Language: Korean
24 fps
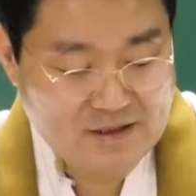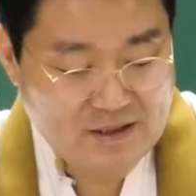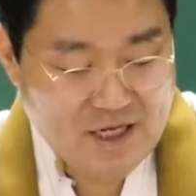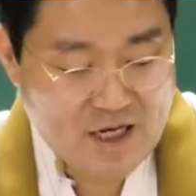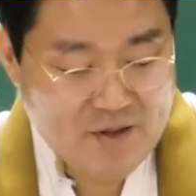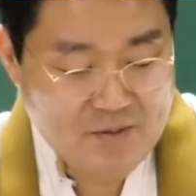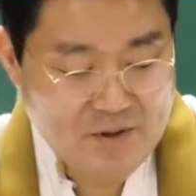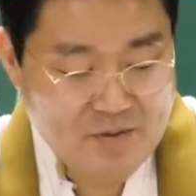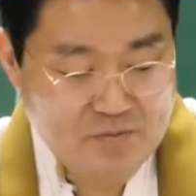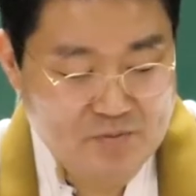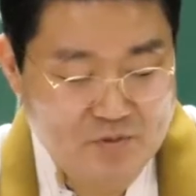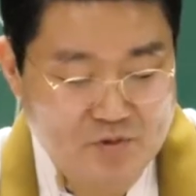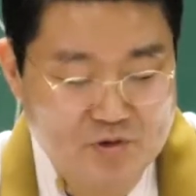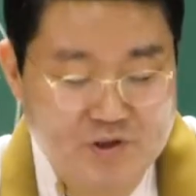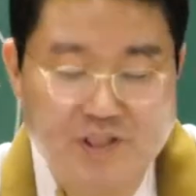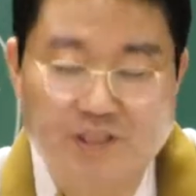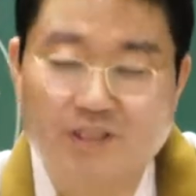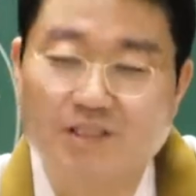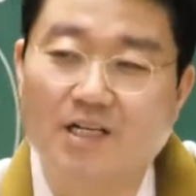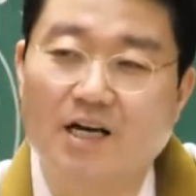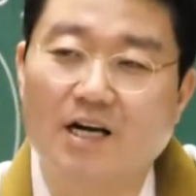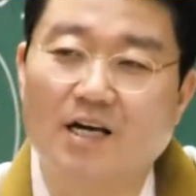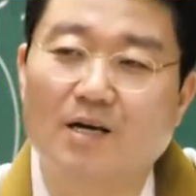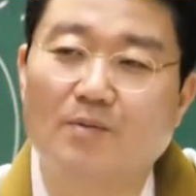그 다음에
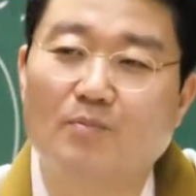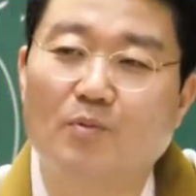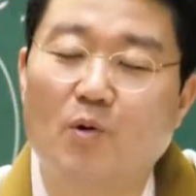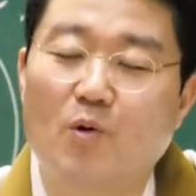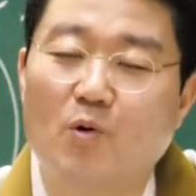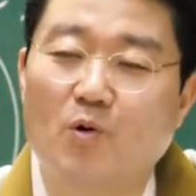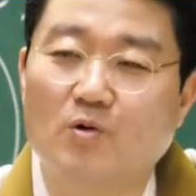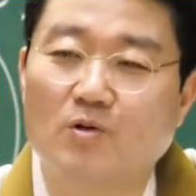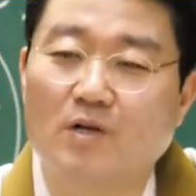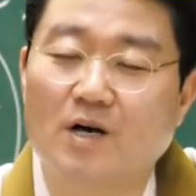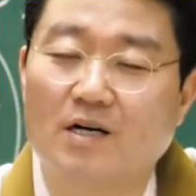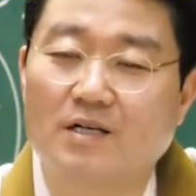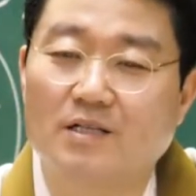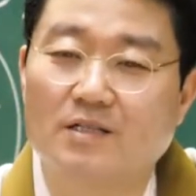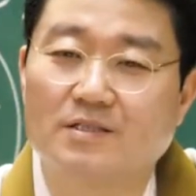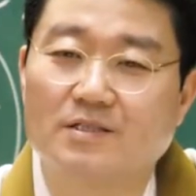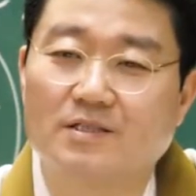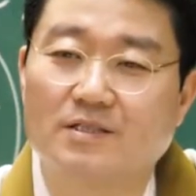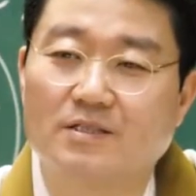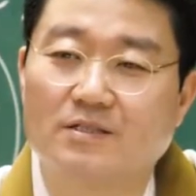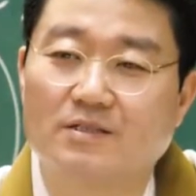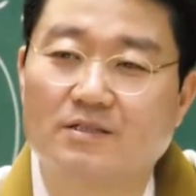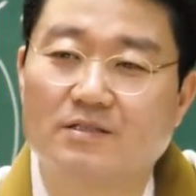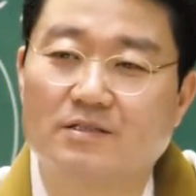무진장의 보고다
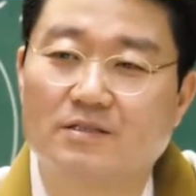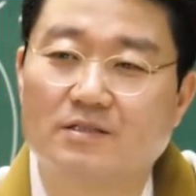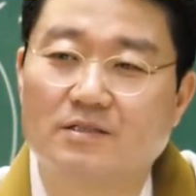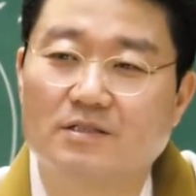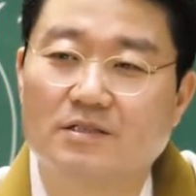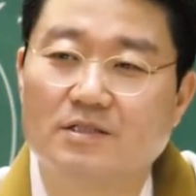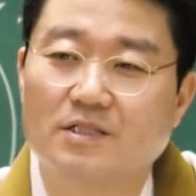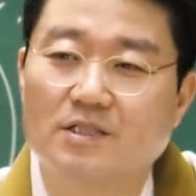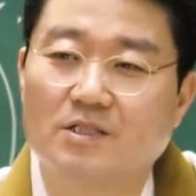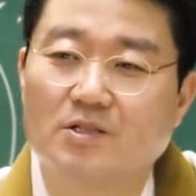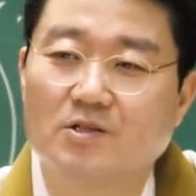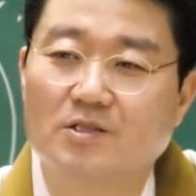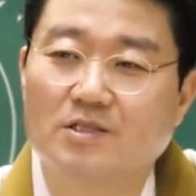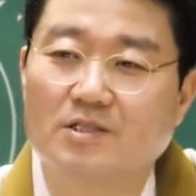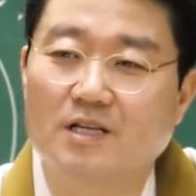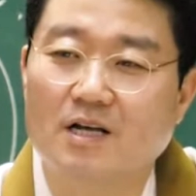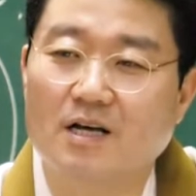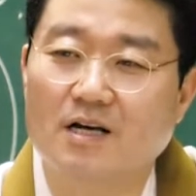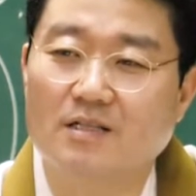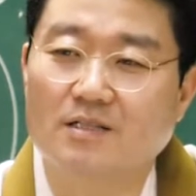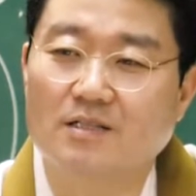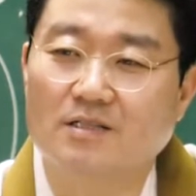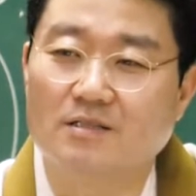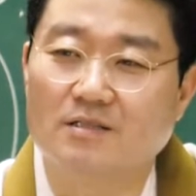그랬어요. 이런
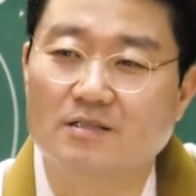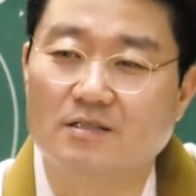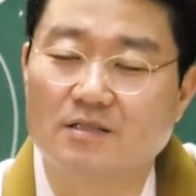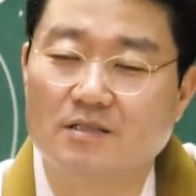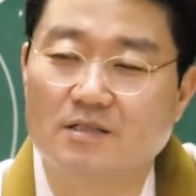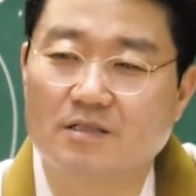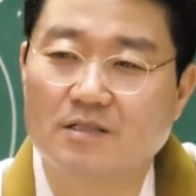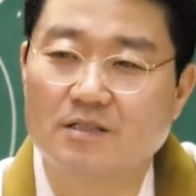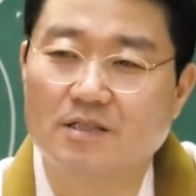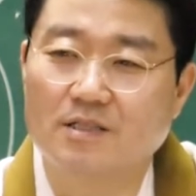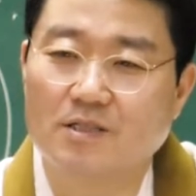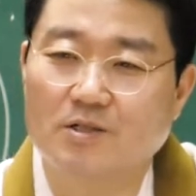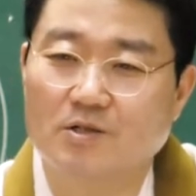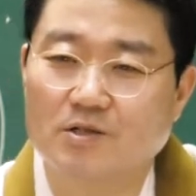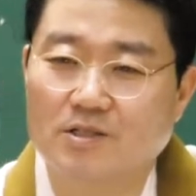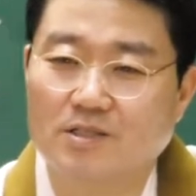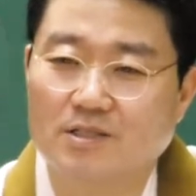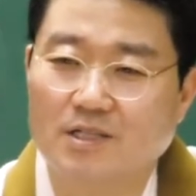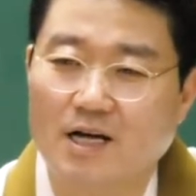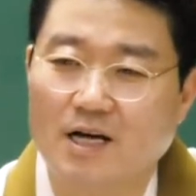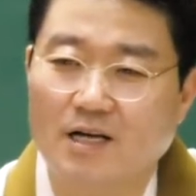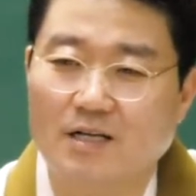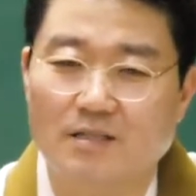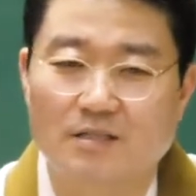쌍은 그 이런
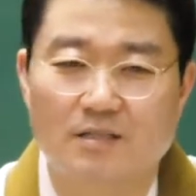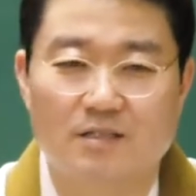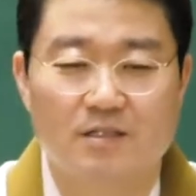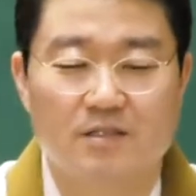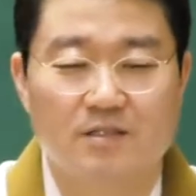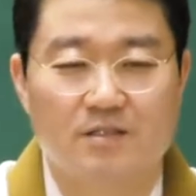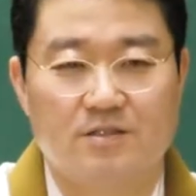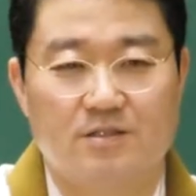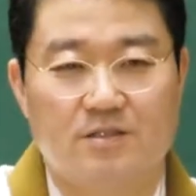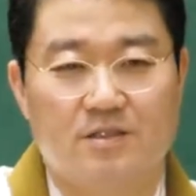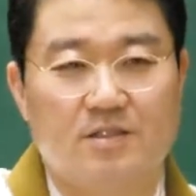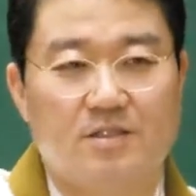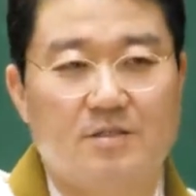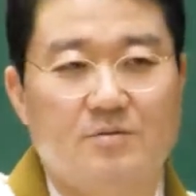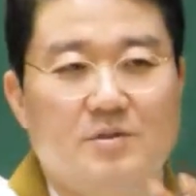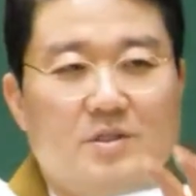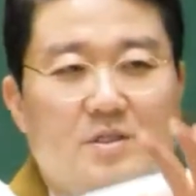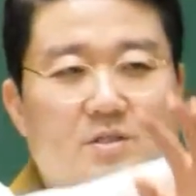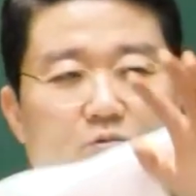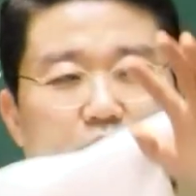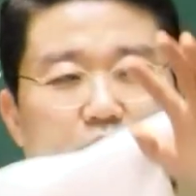쌍 지금 이